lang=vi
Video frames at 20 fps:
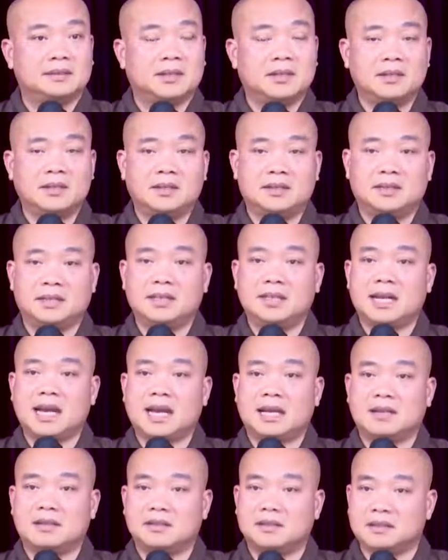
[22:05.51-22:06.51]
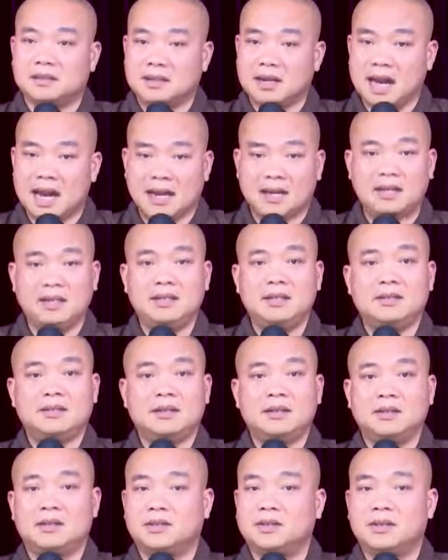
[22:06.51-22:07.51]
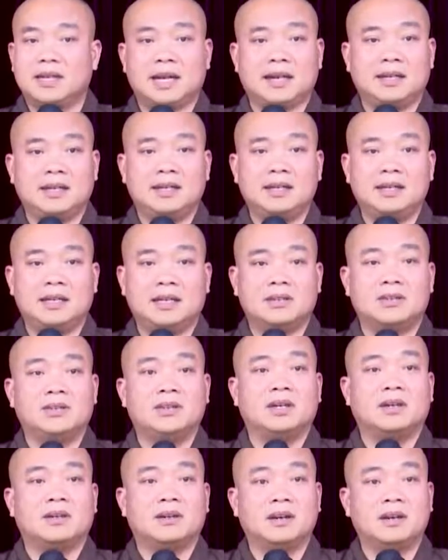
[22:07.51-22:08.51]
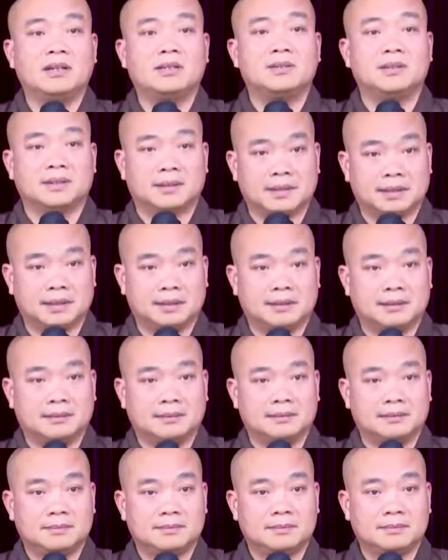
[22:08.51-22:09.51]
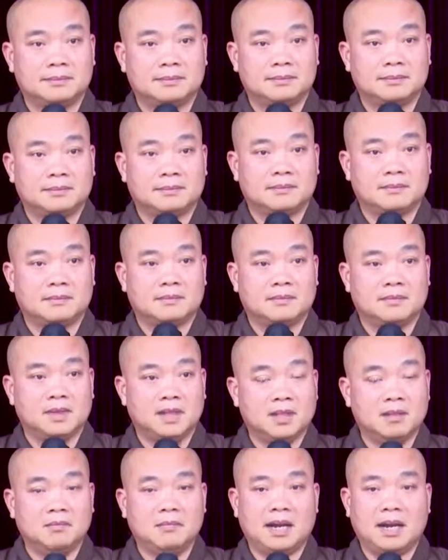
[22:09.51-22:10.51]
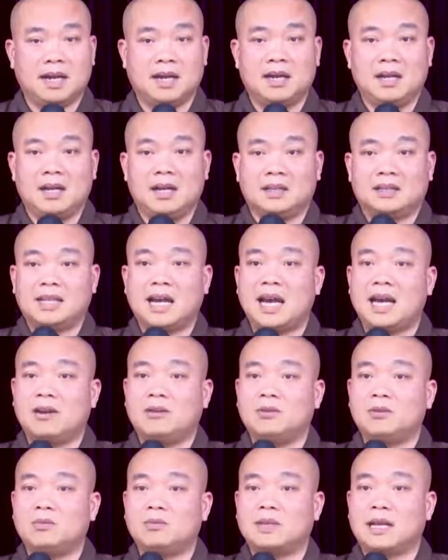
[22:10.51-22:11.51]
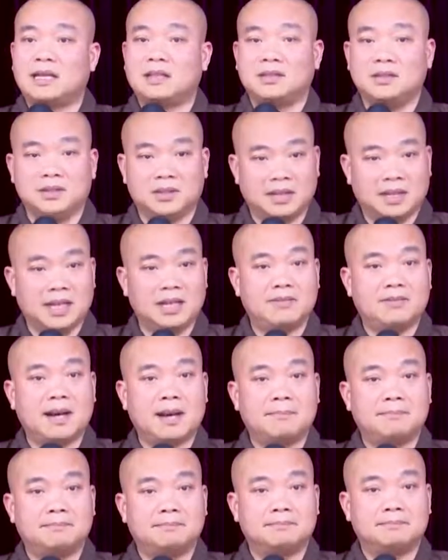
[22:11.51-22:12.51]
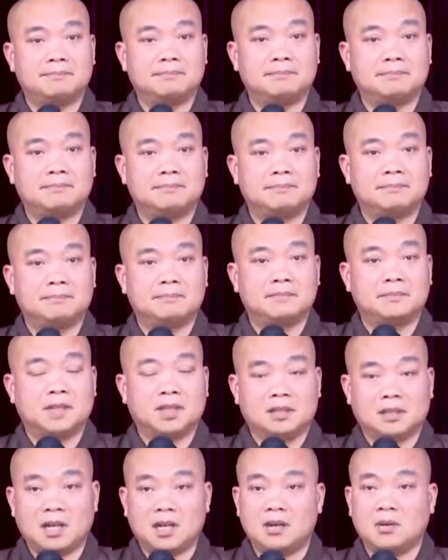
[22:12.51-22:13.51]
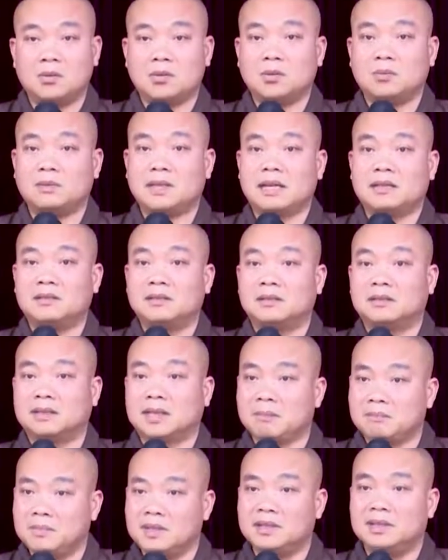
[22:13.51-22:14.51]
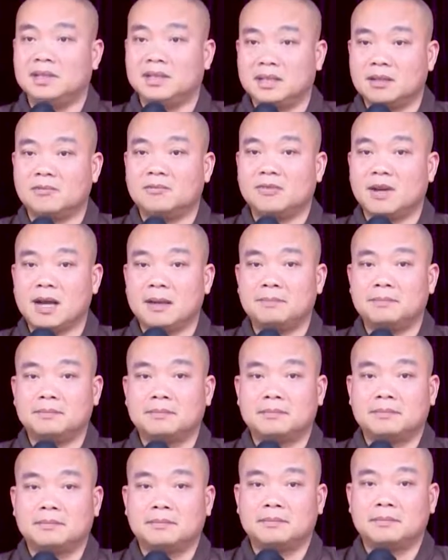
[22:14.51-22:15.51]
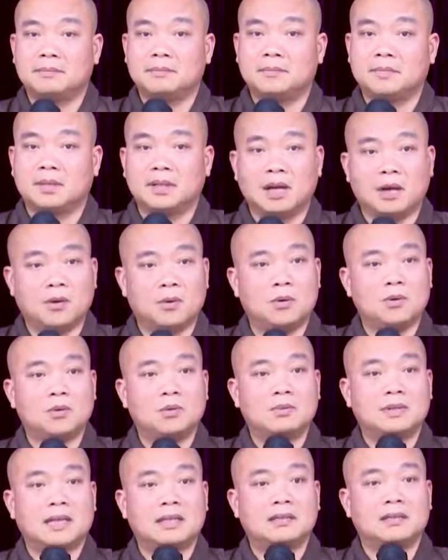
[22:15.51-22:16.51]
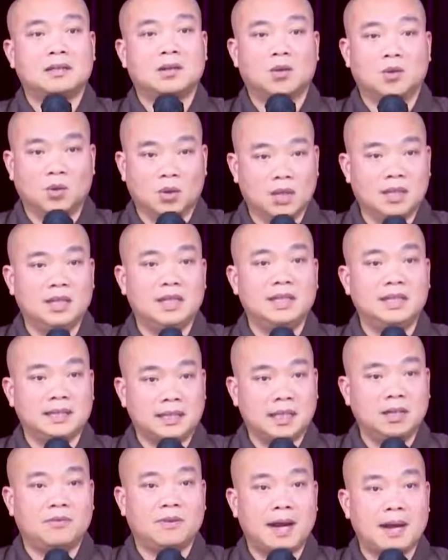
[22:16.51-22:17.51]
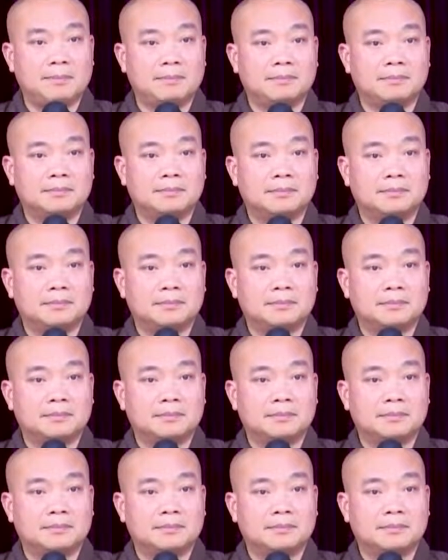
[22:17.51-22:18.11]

Có người diễn đạt đạt ý, có người chưa đạt ý, là chuyện đó là thường tình. Nhưng mà tai của chúng ta thường nghe pháp, thân của chúng ta thường tắm mình ở trong pháp, đầu của chúng ta thường luận lý theo pháp.